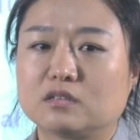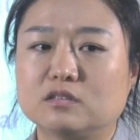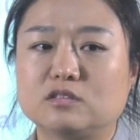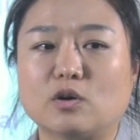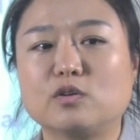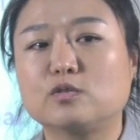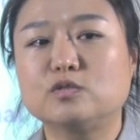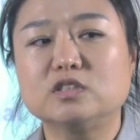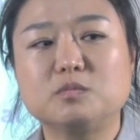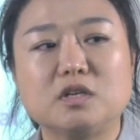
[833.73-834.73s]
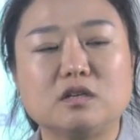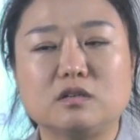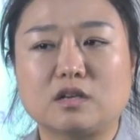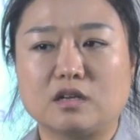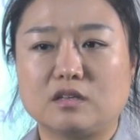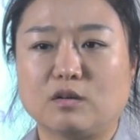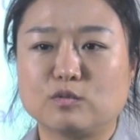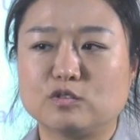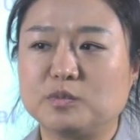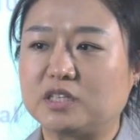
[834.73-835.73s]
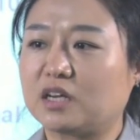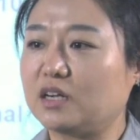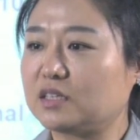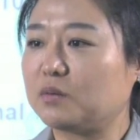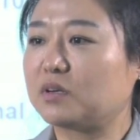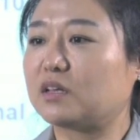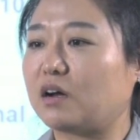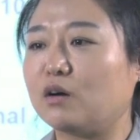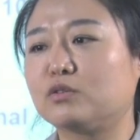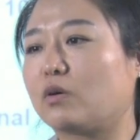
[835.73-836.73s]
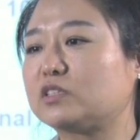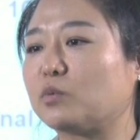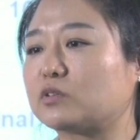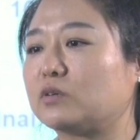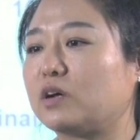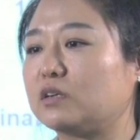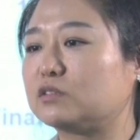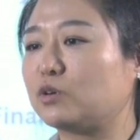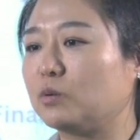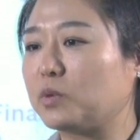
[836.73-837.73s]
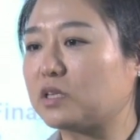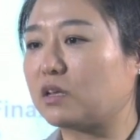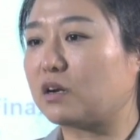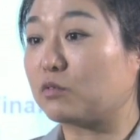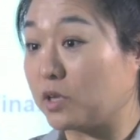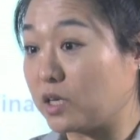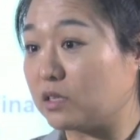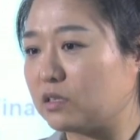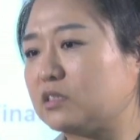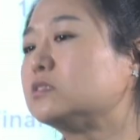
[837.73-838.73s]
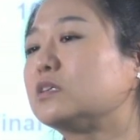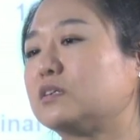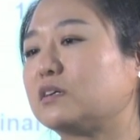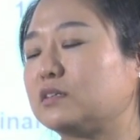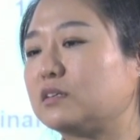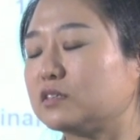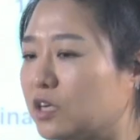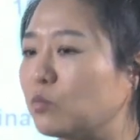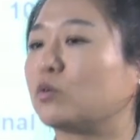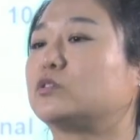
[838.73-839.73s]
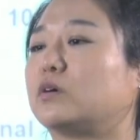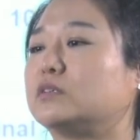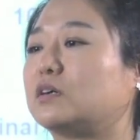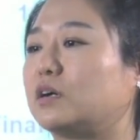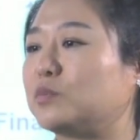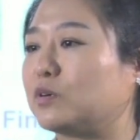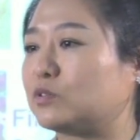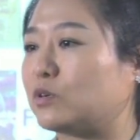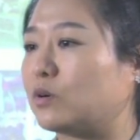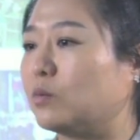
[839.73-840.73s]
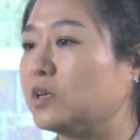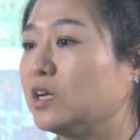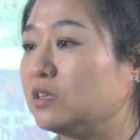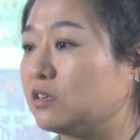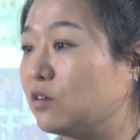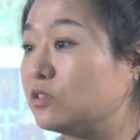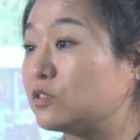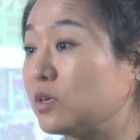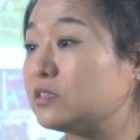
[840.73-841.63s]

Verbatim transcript: 그 저희 교수님이 연구 미팅 할 때마다 너같이 멍청한 애는 처음 봤다라고 얘기할 때 진짜 제가 세상에 제일 멍청한 사람인 것처럼 느껴지고